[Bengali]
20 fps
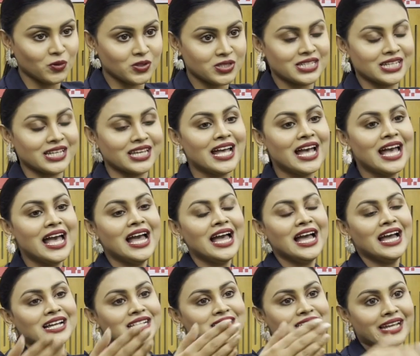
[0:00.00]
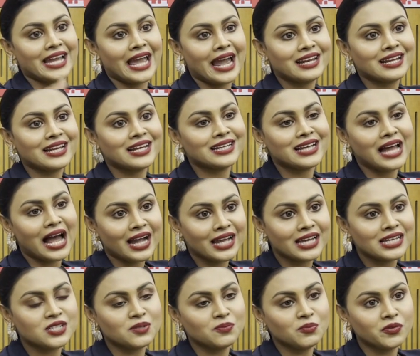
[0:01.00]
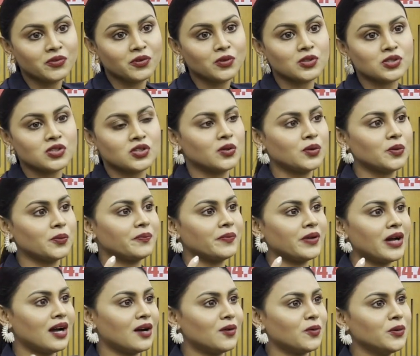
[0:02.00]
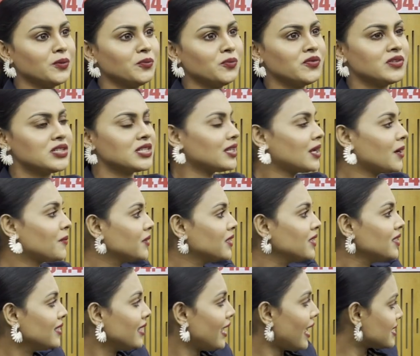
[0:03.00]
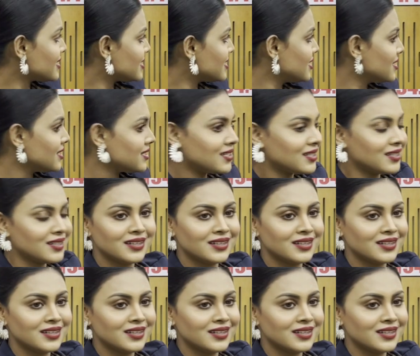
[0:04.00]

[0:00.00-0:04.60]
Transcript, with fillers: বলছি যে গেহরাইয়ের আগে যে মুভিগুলো ছিল ওই মুভিটার নাম কি অ্যাসিড